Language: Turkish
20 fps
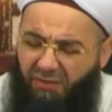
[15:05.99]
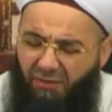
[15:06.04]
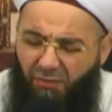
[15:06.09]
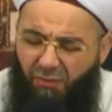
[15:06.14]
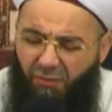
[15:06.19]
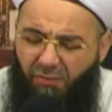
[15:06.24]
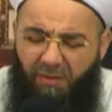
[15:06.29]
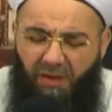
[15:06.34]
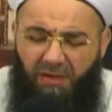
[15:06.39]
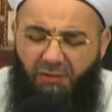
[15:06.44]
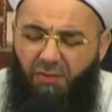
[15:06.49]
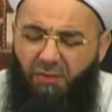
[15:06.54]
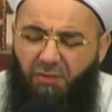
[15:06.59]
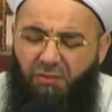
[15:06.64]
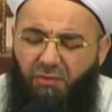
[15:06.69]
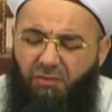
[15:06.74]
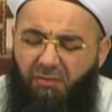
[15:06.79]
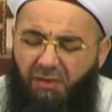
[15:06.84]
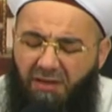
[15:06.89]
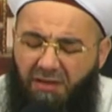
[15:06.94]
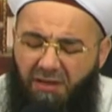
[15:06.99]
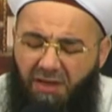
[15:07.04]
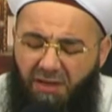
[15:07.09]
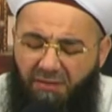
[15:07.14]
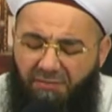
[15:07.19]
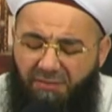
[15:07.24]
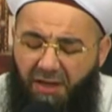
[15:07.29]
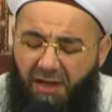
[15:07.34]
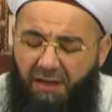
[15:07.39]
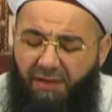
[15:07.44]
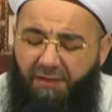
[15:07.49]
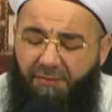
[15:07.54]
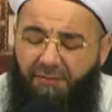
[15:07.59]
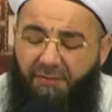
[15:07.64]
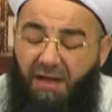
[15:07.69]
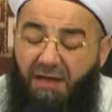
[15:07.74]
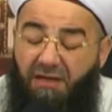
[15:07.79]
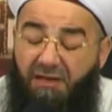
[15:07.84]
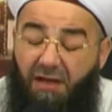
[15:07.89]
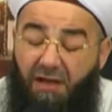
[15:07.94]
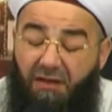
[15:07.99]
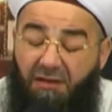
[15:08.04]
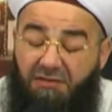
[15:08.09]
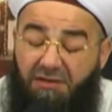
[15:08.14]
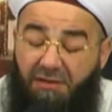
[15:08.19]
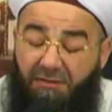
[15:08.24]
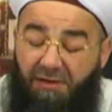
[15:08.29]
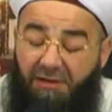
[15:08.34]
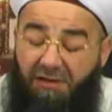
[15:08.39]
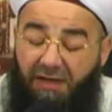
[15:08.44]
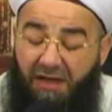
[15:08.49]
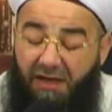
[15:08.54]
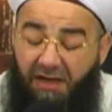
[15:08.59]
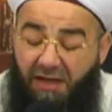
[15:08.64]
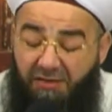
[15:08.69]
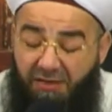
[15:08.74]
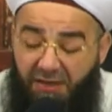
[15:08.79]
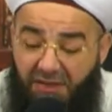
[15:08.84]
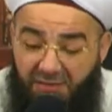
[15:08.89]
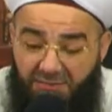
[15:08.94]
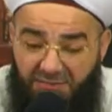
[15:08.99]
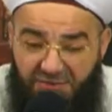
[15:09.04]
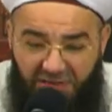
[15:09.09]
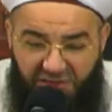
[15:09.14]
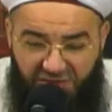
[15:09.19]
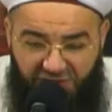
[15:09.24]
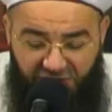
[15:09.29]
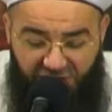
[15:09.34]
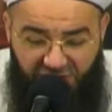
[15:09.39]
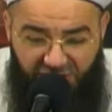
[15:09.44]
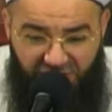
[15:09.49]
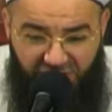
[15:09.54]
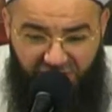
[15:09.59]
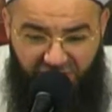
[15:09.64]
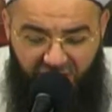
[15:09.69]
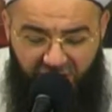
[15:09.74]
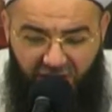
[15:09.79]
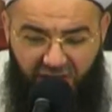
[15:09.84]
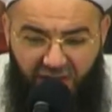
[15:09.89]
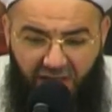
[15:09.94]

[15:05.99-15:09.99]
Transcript: Kurban olduğum Allah'ım ya Rab en yakın zamanda helaklarını bize işittirsin.